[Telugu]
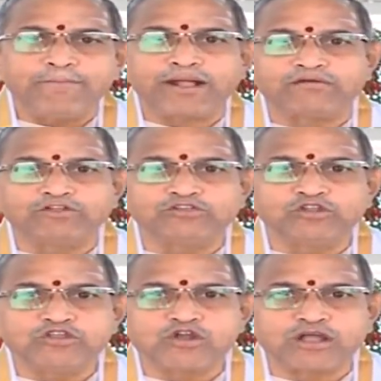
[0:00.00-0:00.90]

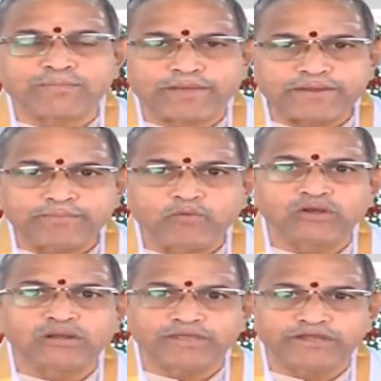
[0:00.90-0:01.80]
భగవంతుని యొక్క
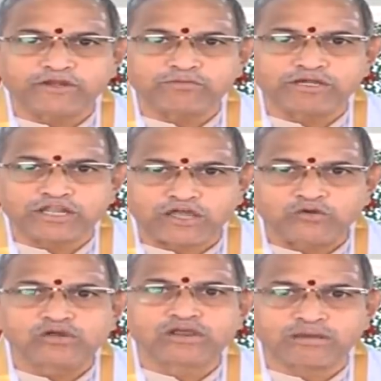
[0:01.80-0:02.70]
పరిపూర్ణమైనటువంటి
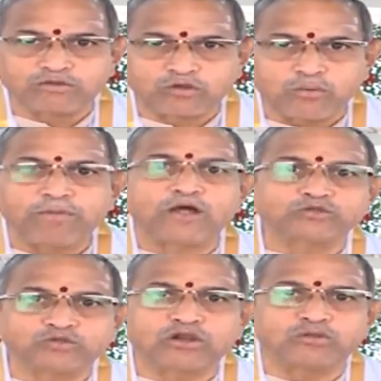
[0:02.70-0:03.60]
అనుగ్రహమునకు
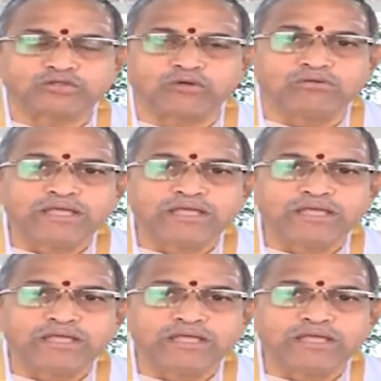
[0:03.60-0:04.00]
పాత్రులవుదాం